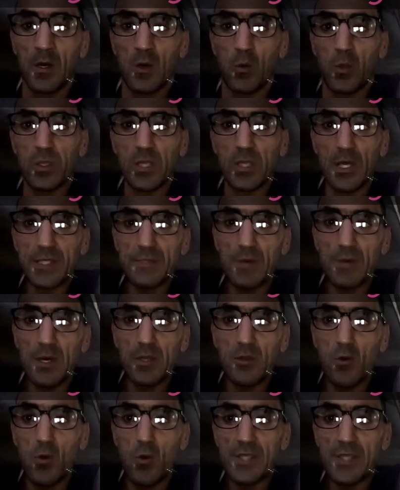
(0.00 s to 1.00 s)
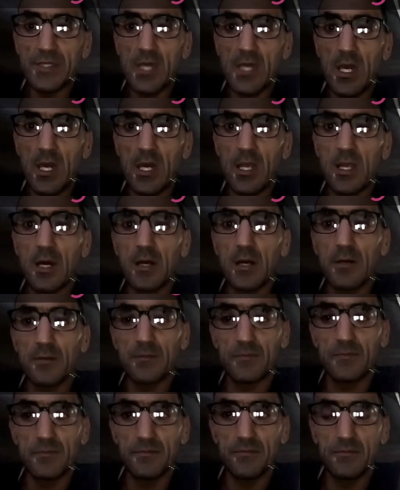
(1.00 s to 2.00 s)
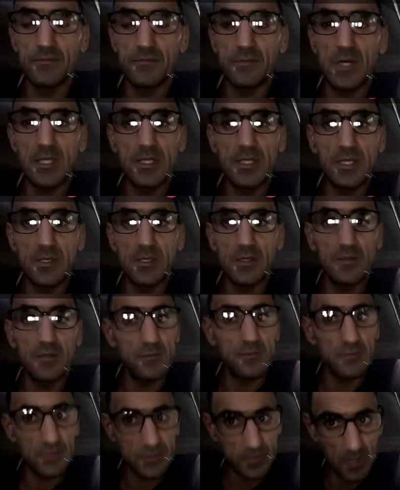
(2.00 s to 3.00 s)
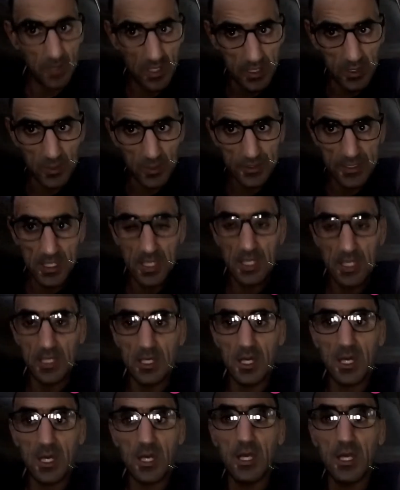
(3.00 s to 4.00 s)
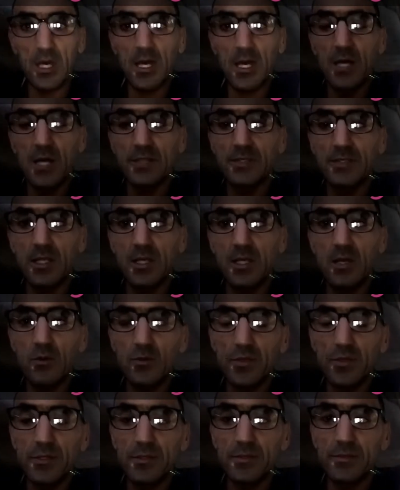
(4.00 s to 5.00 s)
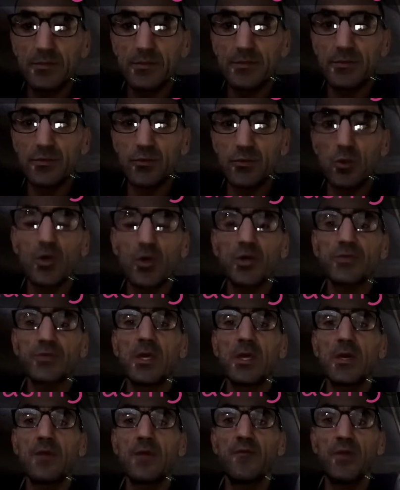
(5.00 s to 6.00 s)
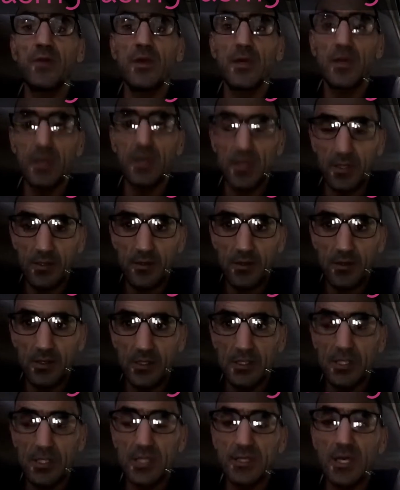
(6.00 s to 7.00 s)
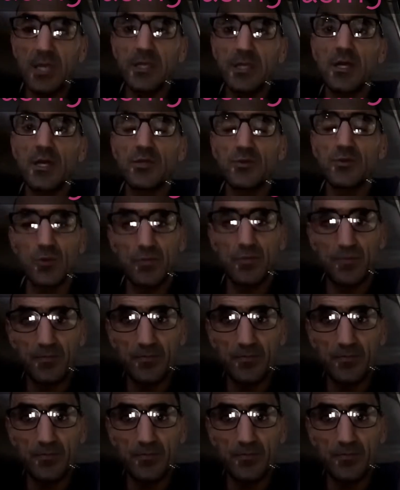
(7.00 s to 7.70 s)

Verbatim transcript: والله سبحانه وتعالى علي سبحانه وتعالى خلق هذا الكون نخطئ فيه لكي ناتوب